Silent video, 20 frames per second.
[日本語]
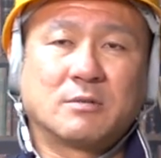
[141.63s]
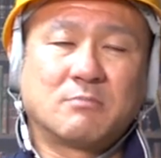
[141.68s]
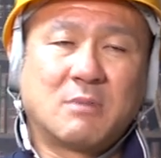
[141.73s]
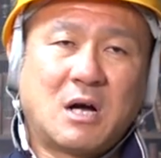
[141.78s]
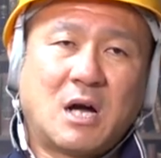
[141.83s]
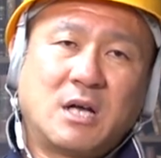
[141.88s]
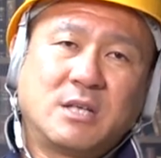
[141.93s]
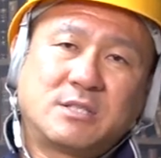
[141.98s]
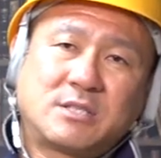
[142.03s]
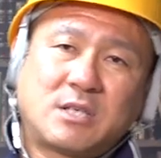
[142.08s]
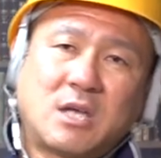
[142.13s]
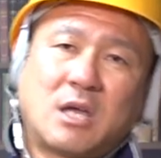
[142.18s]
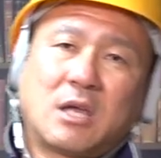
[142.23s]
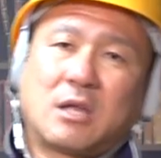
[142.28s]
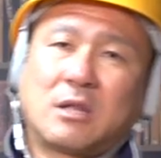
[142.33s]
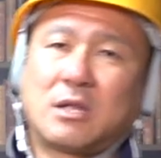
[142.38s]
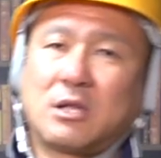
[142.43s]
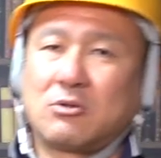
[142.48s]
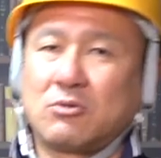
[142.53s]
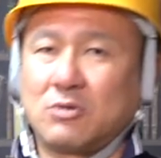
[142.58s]
まあ愛知
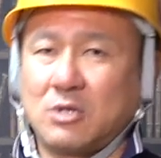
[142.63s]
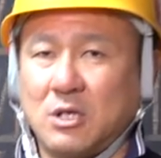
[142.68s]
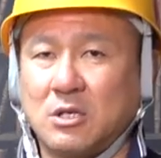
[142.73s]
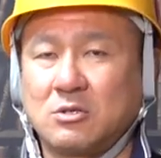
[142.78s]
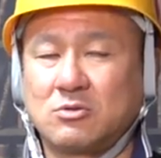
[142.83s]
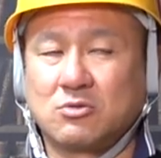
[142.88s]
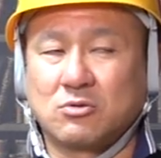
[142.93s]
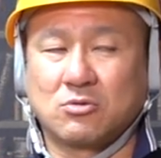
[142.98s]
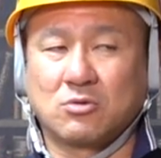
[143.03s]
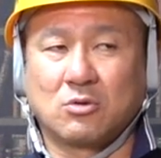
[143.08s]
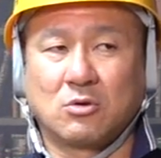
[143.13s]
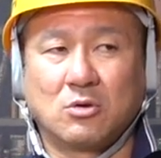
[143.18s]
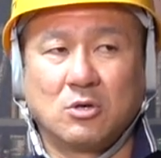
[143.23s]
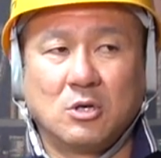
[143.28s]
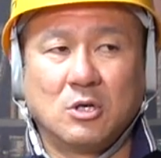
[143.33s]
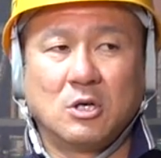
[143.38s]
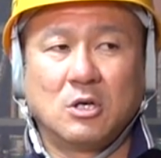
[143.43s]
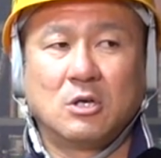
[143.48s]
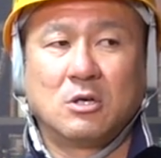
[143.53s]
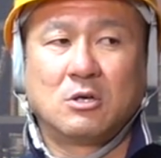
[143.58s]
県だとね、ちょっと、
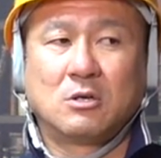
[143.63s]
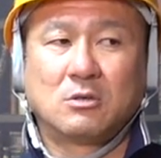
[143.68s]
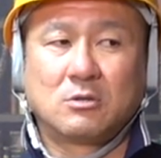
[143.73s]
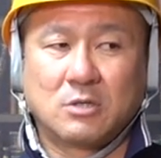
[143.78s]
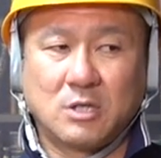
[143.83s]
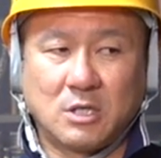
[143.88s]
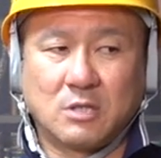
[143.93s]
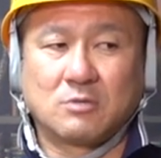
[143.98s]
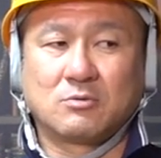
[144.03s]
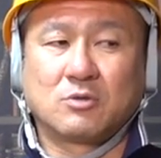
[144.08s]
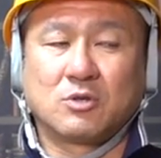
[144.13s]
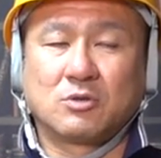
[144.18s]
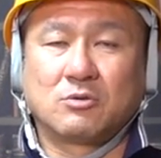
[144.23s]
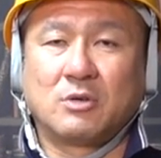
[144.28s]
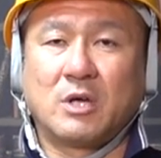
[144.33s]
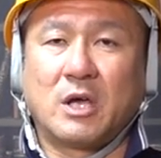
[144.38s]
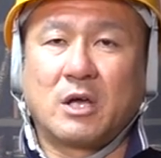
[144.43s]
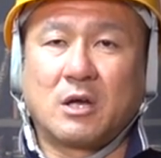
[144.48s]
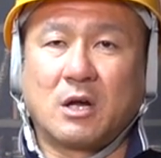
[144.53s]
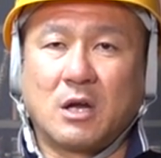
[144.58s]
ね、それぐ
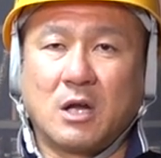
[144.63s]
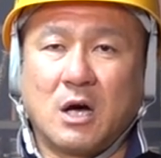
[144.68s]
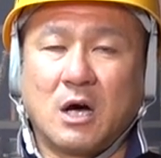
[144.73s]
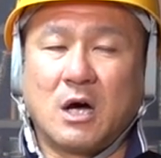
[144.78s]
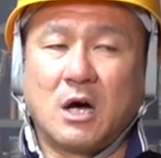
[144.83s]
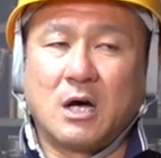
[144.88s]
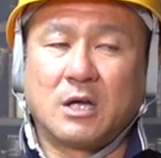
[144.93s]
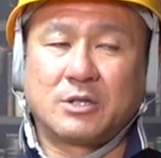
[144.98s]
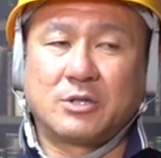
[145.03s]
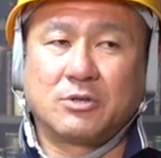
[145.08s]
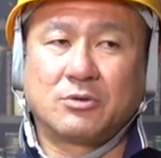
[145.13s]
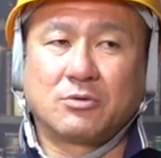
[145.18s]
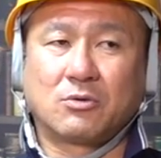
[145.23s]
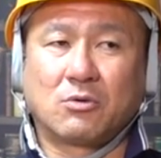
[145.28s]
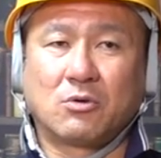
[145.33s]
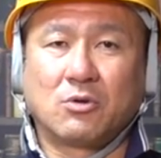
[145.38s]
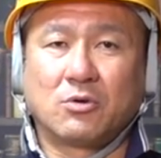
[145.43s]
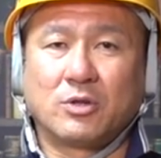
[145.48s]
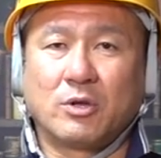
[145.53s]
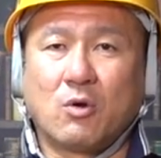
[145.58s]
らいかなっていうと
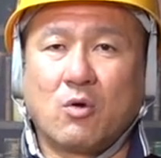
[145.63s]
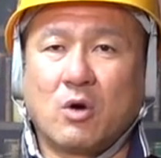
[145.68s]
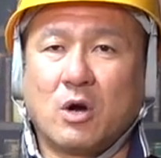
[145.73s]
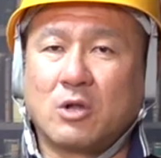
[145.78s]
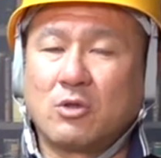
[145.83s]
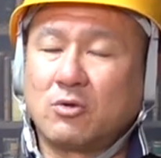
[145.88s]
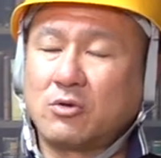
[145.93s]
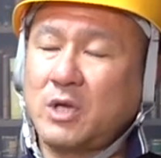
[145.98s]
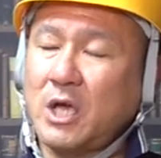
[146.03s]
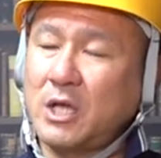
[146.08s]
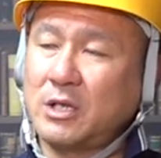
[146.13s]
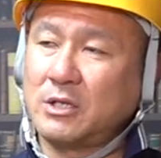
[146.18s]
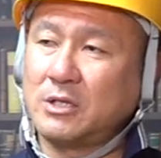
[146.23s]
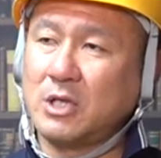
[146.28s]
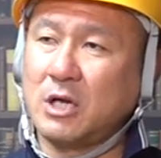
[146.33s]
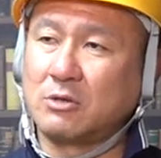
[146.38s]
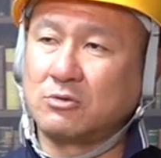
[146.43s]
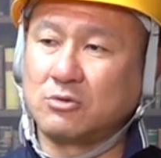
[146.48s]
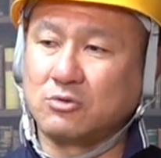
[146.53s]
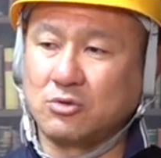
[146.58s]
ころで、他の県に
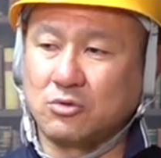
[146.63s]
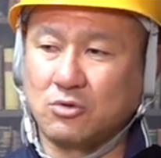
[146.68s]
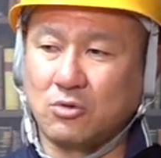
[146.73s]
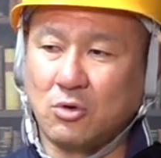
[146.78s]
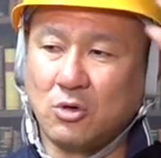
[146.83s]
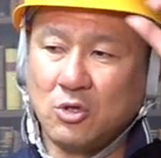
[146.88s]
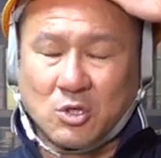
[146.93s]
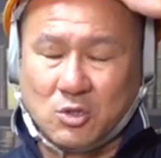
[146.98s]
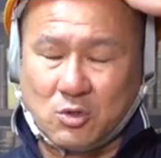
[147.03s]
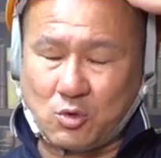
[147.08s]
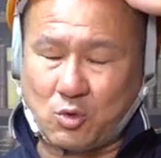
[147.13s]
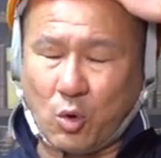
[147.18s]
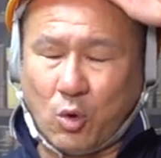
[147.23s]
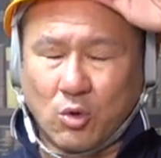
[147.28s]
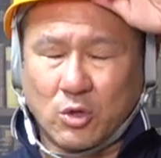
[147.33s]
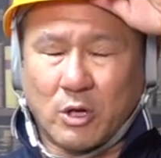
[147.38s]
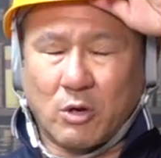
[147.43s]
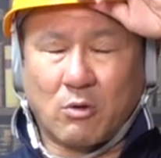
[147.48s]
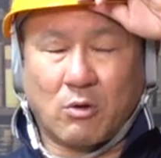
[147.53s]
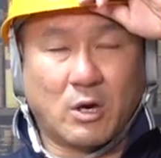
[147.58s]
なるとちょっとど
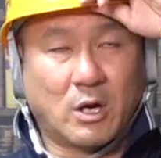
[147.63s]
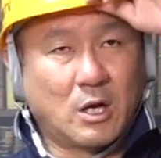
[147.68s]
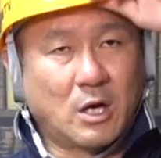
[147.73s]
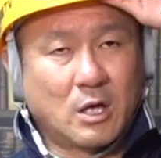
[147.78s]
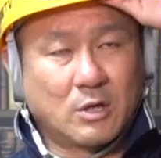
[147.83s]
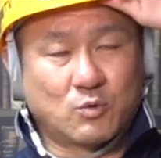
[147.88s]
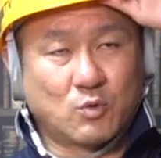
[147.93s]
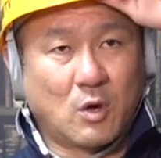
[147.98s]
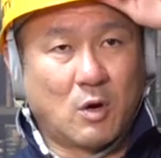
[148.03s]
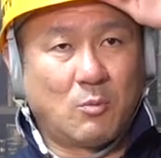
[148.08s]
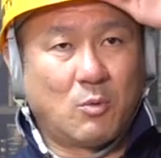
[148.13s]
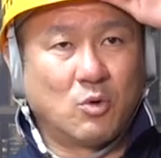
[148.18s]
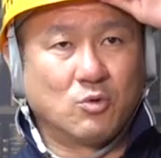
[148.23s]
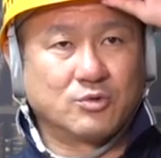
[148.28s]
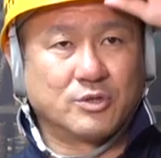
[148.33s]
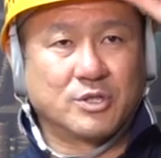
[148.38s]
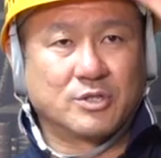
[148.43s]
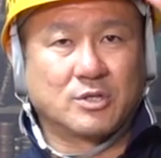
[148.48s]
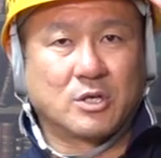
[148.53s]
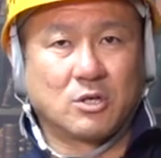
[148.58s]
うなのかなとは思うん
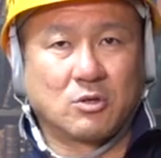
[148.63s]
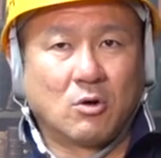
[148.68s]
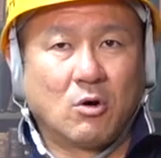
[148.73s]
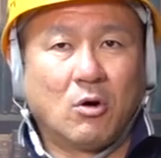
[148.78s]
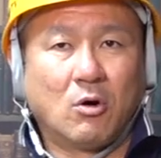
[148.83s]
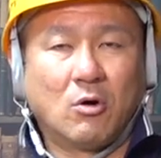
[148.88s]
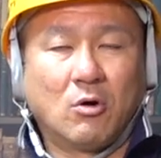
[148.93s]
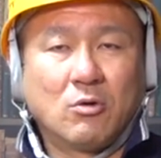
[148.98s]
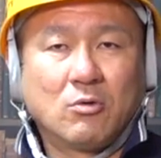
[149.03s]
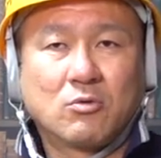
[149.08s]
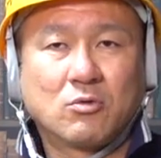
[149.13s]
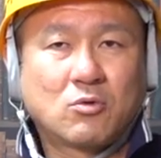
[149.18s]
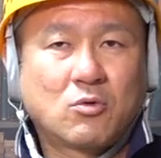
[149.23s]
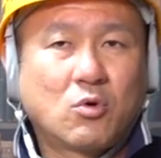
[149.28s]
ですけど、